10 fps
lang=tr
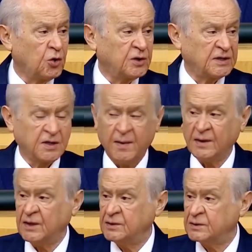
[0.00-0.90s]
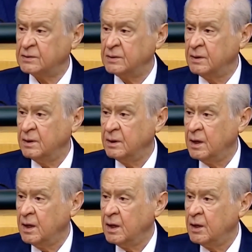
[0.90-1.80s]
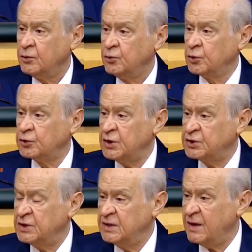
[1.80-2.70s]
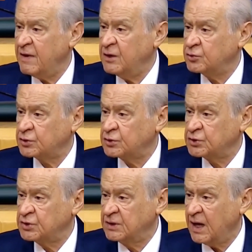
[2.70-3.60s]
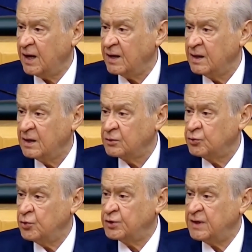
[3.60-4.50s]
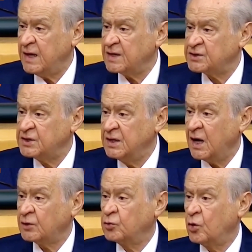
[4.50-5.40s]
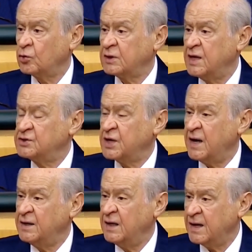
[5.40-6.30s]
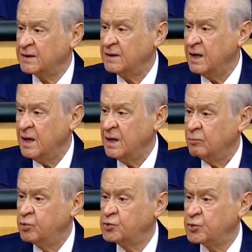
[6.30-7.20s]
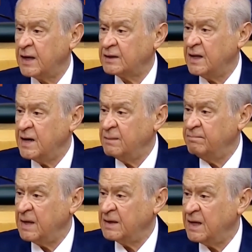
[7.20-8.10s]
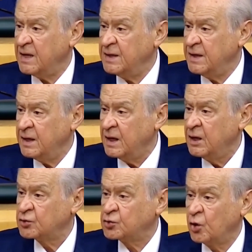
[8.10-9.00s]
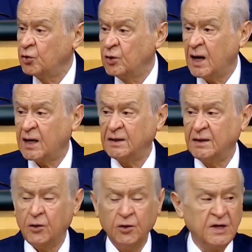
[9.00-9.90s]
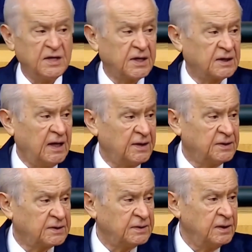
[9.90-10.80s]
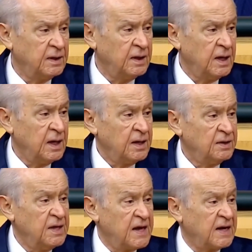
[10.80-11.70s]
açıkçası arkadaşlar her zaman e, yani kaybetmeye mahkumdur. Her zaman gerilemeye mahkumdur. Bizde maalesef öyle bir kitle var ki yorumlara bakıyorum. Bazen e,